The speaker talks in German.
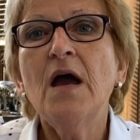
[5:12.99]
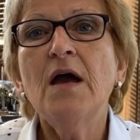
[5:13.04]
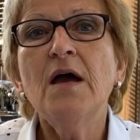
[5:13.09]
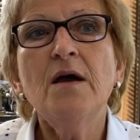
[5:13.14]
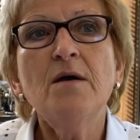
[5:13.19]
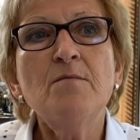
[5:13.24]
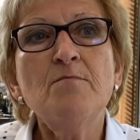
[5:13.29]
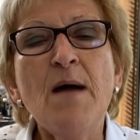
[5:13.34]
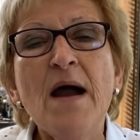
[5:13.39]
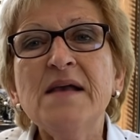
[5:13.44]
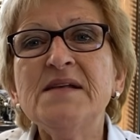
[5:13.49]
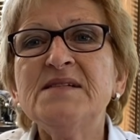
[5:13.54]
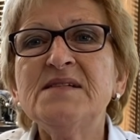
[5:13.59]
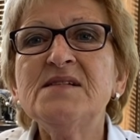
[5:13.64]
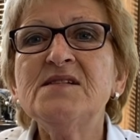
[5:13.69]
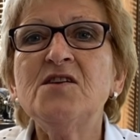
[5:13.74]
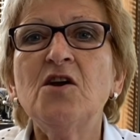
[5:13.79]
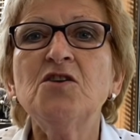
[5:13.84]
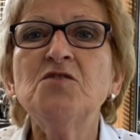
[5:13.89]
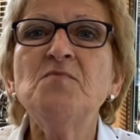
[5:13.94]
Äh,
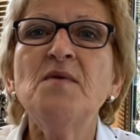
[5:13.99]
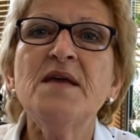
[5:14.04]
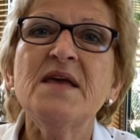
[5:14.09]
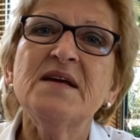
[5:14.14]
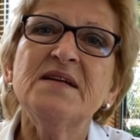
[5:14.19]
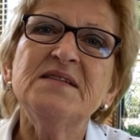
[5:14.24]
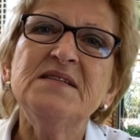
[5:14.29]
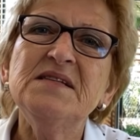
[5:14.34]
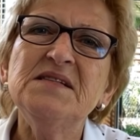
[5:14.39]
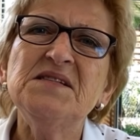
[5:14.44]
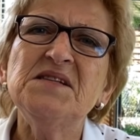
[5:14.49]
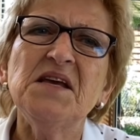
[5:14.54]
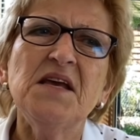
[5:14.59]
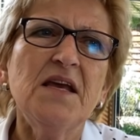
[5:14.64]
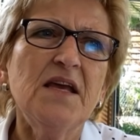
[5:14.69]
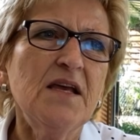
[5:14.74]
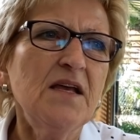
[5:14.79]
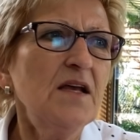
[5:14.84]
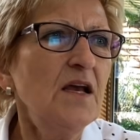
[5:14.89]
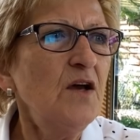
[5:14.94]
meistens hat man ja diese
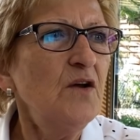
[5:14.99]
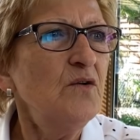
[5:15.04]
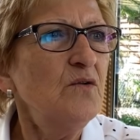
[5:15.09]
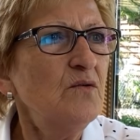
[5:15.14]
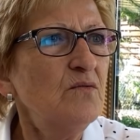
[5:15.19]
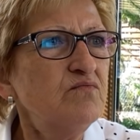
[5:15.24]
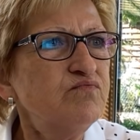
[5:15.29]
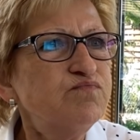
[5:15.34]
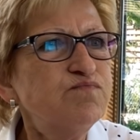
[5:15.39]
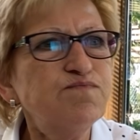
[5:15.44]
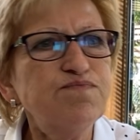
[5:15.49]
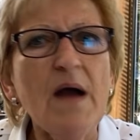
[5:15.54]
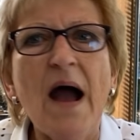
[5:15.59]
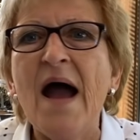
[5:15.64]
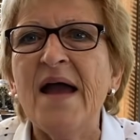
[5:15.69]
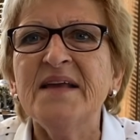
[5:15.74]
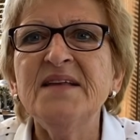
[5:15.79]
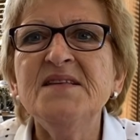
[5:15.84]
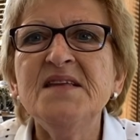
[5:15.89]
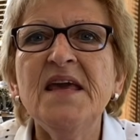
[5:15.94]
äh,
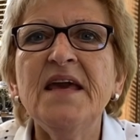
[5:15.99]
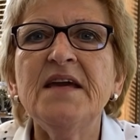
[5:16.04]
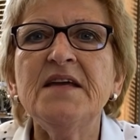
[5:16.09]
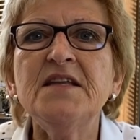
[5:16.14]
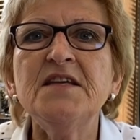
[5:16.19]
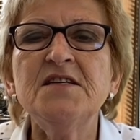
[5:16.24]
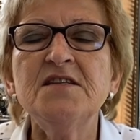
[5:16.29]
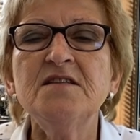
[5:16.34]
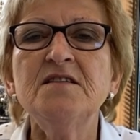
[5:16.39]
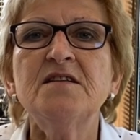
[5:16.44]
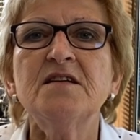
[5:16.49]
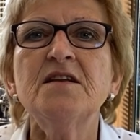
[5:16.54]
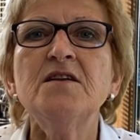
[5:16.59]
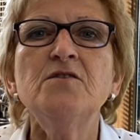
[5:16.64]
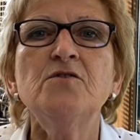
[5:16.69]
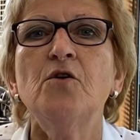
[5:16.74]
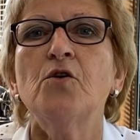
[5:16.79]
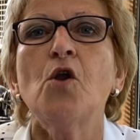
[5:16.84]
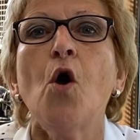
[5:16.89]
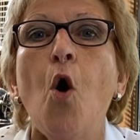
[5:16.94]
Einjährigen
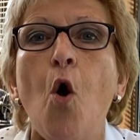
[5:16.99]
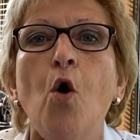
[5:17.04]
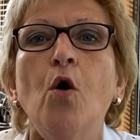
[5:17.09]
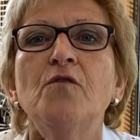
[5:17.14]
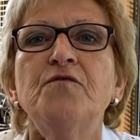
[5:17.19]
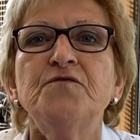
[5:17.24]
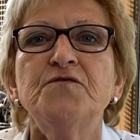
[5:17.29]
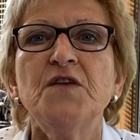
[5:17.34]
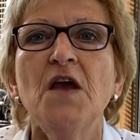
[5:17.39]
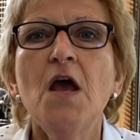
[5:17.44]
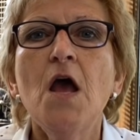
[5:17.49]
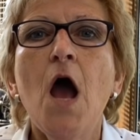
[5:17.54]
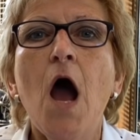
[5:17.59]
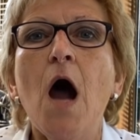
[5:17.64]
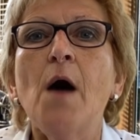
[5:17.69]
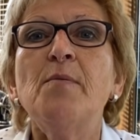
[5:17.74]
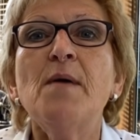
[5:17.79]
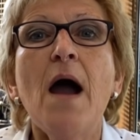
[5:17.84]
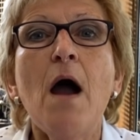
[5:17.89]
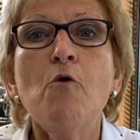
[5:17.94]
drin oder oft,
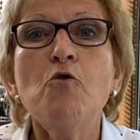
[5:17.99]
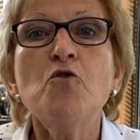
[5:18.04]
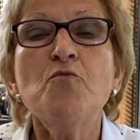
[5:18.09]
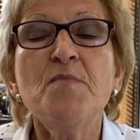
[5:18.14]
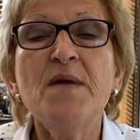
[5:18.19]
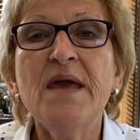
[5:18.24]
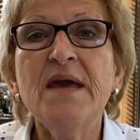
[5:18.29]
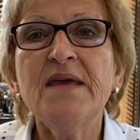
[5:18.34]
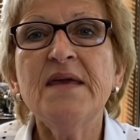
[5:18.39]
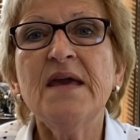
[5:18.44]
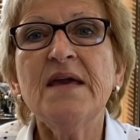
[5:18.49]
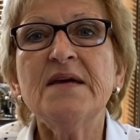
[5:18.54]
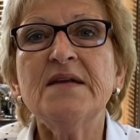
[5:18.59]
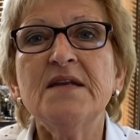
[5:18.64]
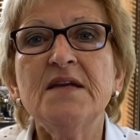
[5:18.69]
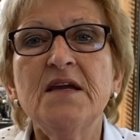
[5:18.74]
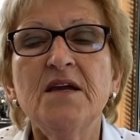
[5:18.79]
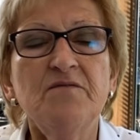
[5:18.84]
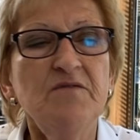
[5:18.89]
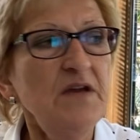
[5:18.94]
aber auch
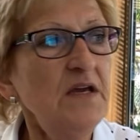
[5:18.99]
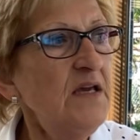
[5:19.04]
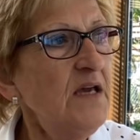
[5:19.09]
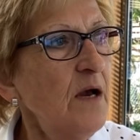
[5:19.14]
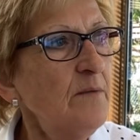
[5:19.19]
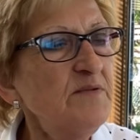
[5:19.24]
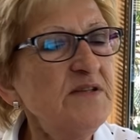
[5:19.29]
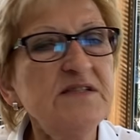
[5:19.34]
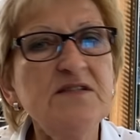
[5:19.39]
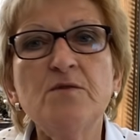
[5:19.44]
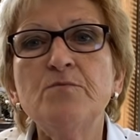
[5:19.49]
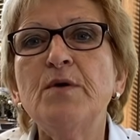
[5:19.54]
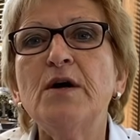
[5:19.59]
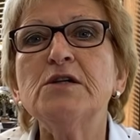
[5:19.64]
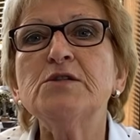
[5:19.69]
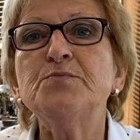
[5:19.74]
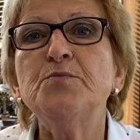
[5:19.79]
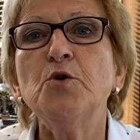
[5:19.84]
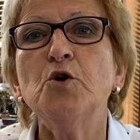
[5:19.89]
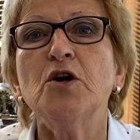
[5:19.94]
mehrjährige. Wie ich habe jetzt zum
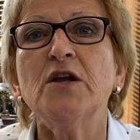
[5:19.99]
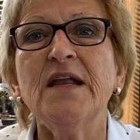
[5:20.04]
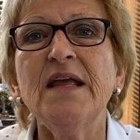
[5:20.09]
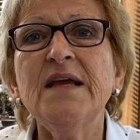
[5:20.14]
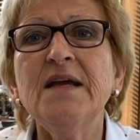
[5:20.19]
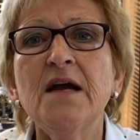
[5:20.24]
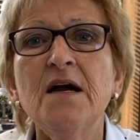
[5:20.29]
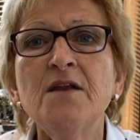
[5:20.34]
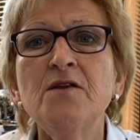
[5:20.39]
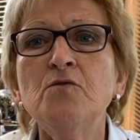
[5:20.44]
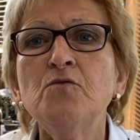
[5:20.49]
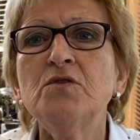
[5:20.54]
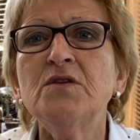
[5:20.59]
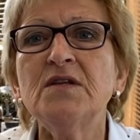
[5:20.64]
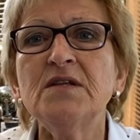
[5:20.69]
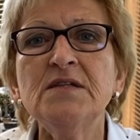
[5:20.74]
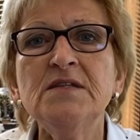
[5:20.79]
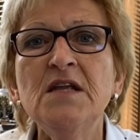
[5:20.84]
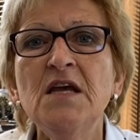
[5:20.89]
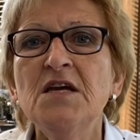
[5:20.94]
Beispiel Oregano
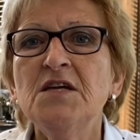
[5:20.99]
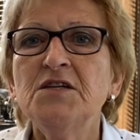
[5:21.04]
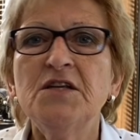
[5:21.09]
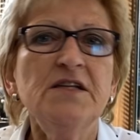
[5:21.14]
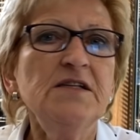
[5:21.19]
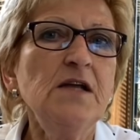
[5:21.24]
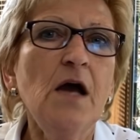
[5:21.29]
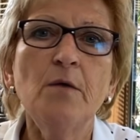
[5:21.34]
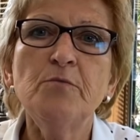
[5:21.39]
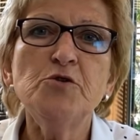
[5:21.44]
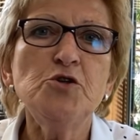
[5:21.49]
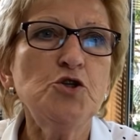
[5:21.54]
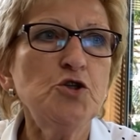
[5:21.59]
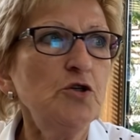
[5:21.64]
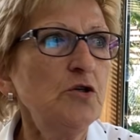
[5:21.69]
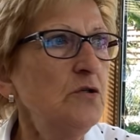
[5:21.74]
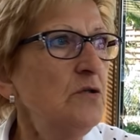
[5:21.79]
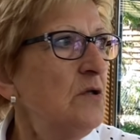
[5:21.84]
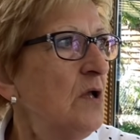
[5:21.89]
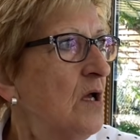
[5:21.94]
drin, den habe ich
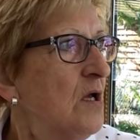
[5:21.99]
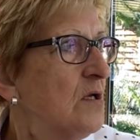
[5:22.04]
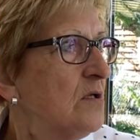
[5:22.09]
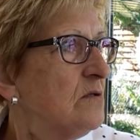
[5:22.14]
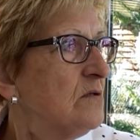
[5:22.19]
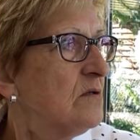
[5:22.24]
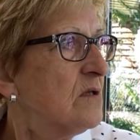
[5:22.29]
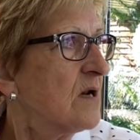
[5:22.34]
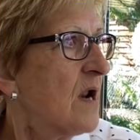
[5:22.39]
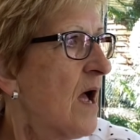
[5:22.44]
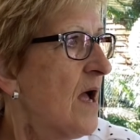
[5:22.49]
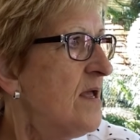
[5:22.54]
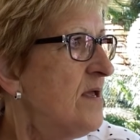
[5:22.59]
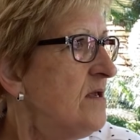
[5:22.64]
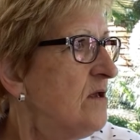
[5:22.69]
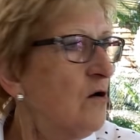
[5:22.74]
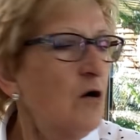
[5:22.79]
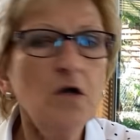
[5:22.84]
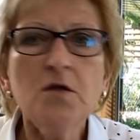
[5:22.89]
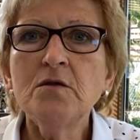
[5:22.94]
schon drei
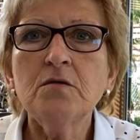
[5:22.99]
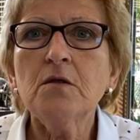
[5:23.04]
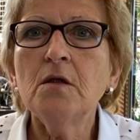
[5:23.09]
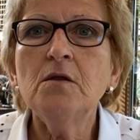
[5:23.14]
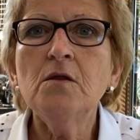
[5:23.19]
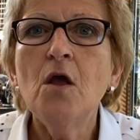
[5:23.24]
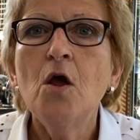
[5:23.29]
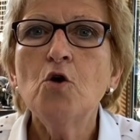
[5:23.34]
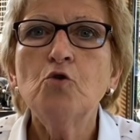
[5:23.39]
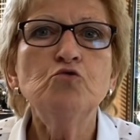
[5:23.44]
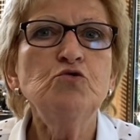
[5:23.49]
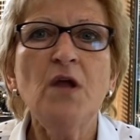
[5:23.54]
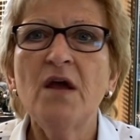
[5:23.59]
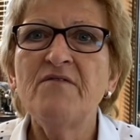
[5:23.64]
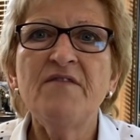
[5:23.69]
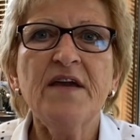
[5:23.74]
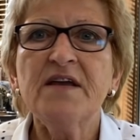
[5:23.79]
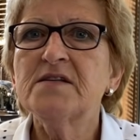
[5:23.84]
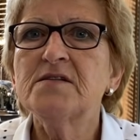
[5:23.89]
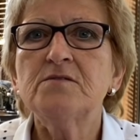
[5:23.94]
Jahre drin und
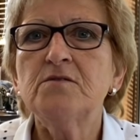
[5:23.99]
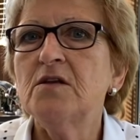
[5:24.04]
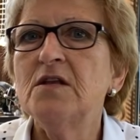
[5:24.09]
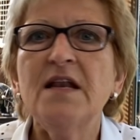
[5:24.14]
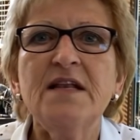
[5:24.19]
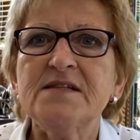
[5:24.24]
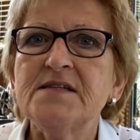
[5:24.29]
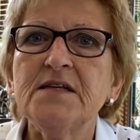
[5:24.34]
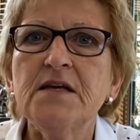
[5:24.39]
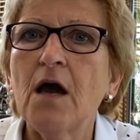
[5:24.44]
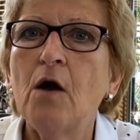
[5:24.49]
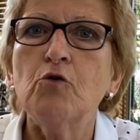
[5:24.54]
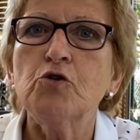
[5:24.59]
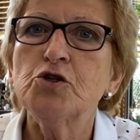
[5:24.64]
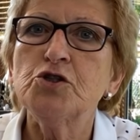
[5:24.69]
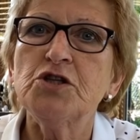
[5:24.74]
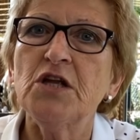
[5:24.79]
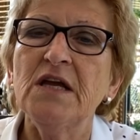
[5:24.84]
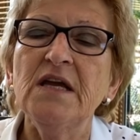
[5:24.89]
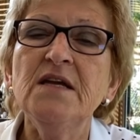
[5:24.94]
der wächst, den lasse ich
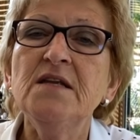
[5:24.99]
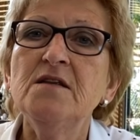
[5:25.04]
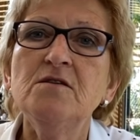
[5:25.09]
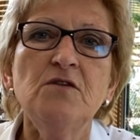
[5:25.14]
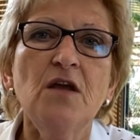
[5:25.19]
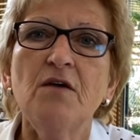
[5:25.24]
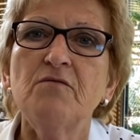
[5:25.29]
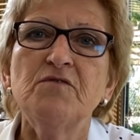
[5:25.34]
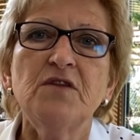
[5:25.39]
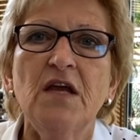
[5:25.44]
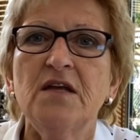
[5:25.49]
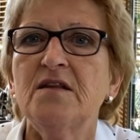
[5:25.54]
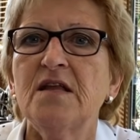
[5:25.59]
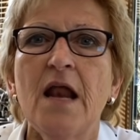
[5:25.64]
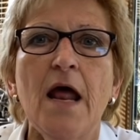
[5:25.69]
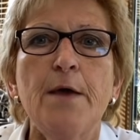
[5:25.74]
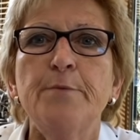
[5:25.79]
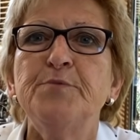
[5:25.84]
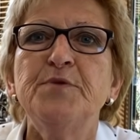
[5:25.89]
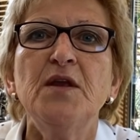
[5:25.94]
auch stehen, der, der
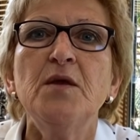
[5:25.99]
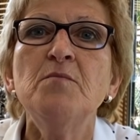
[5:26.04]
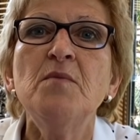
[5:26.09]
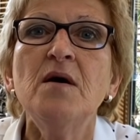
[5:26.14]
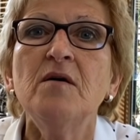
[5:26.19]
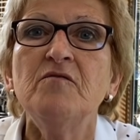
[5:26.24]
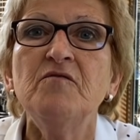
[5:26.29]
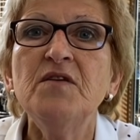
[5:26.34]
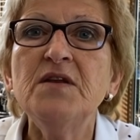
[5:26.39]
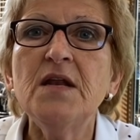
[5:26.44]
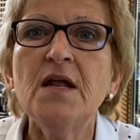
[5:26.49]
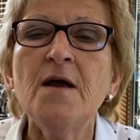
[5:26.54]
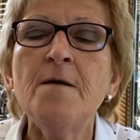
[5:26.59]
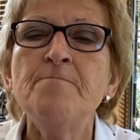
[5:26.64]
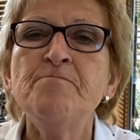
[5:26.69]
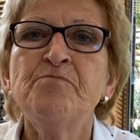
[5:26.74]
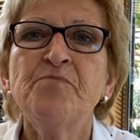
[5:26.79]
treibt immer wieder.